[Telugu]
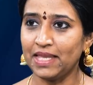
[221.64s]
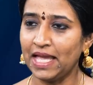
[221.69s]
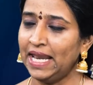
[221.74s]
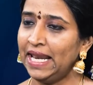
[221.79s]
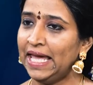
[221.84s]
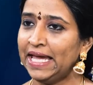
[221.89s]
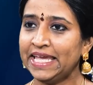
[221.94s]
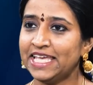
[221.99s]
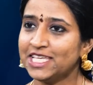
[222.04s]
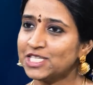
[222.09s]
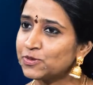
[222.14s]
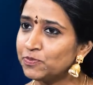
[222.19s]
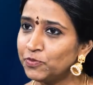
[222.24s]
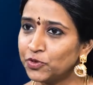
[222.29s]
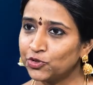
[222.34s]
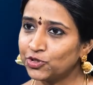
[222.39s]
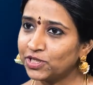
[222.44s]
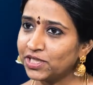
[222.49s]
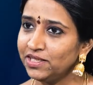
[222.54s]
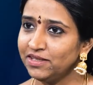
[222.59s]
అలాగే
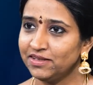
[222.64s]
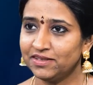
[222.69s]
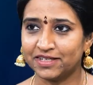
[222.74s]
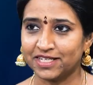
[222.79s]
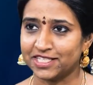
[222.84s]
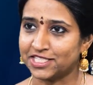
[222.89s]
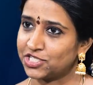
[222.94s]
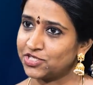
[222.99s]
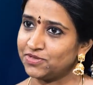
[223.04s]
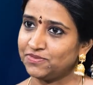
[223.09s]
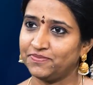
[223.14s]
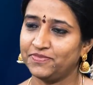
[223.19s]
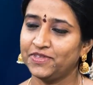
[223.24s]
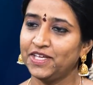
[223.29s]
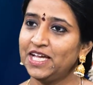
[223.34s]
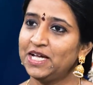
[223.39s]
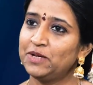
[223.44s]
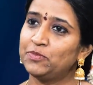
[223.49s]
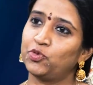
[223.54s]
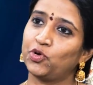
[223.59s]
స్మృతి కష్టం
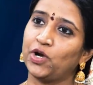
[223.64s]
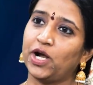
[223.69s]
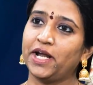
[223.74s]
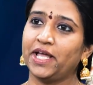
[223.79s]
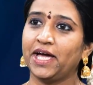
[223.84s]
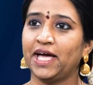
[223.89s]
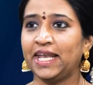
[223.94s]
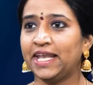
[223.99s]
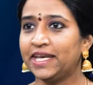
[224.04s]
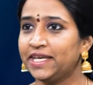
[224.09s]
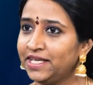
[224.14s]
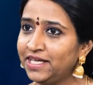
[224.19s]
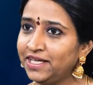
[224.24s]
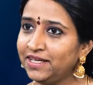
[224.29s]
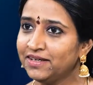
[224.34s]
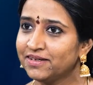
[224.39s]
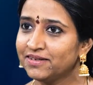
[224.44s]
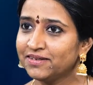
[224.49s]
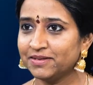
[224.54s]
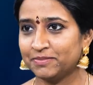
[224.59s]
పురాణాలన్నీ
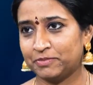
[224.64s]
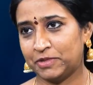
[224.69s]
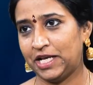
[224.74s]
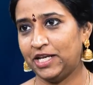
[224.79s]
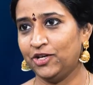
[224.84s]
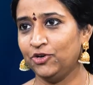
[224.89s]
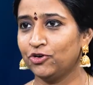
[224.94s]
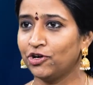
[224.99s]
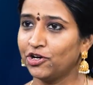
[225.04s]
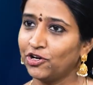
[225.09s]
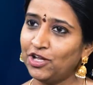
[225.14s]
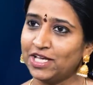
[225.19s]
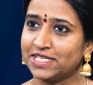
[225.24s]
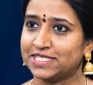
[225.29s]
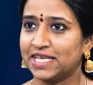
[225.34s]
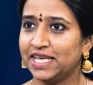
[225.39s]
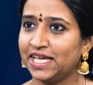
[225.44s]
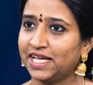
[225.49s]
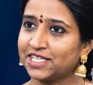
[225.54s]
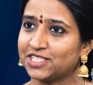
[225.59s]
కలియుగంలో
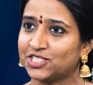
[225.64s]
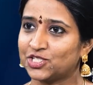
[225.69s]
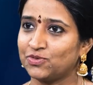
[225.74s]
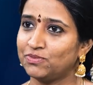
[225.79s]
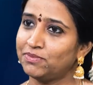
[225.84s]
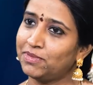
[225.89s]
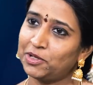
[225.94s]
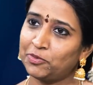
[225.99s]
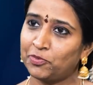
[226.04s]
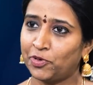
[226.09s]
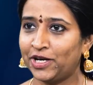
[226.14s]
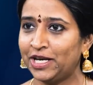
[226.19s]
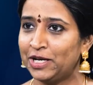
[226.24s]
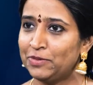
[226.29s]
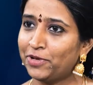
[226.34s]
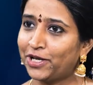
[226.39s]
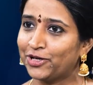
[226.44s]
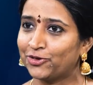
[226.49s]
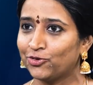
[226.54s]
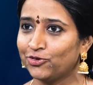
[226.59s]
అసలే కష్టం మన పనులే
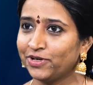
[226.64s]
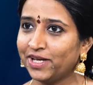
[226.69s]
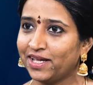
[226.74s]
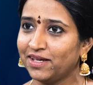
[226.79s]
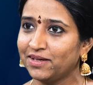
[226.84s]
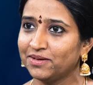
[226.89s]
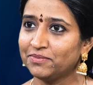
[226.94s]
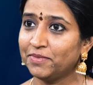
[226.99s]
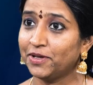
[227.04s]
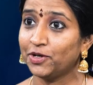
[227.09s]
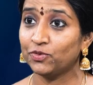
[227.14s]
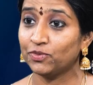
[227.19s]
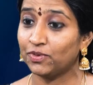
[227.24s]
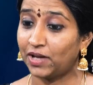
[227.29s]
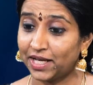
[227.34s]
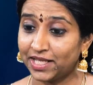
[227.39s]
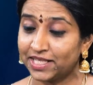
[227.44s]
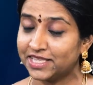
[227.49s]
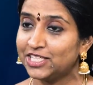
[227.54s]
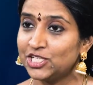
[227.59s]
మనకున్నాయి మనం
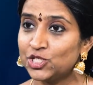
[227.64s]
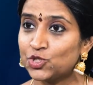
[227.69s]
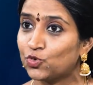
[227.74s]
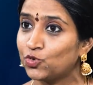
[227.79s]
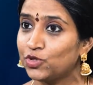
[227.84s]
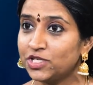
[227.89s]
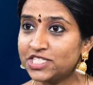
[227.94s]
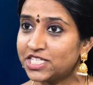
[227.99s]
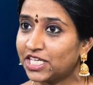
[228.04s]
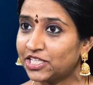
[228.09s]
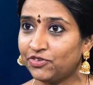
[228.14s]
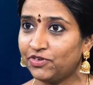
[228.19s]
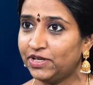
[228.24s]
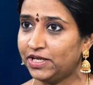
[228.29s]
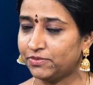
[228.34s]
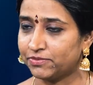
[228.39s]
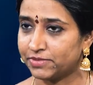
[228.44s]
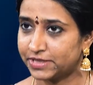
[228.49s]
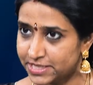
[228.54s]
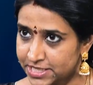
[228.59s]
అలా తీసుకుని
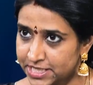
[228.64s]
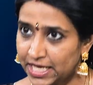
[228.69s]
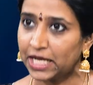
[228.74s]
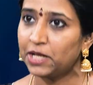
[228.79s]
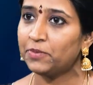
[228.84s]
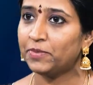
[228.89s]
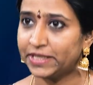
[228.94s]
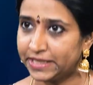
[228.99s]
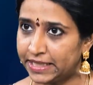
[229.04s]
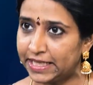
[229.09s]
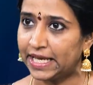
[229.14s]
చదవలేము చాలా మంది